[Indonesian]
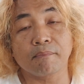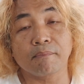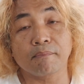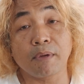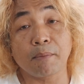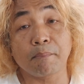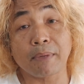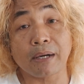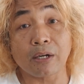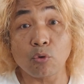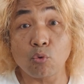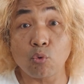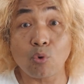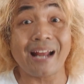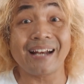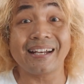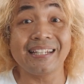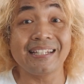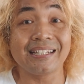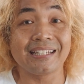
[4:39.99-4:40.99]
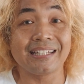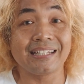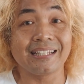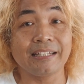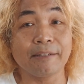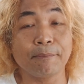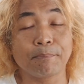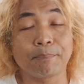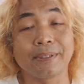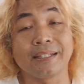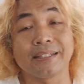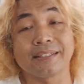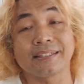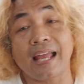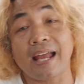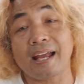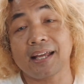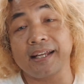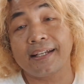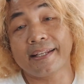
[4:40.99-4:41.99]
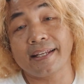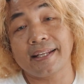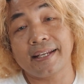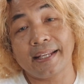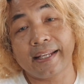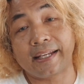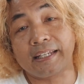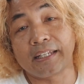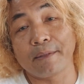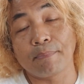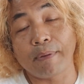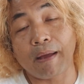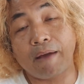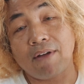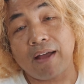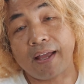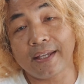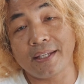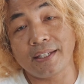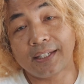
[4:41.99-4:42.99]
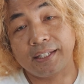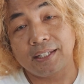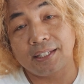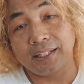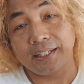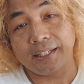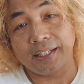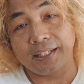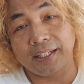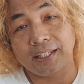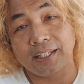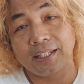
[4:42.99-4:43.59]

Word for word: memerlukan ini bisa klik link di bawah ini.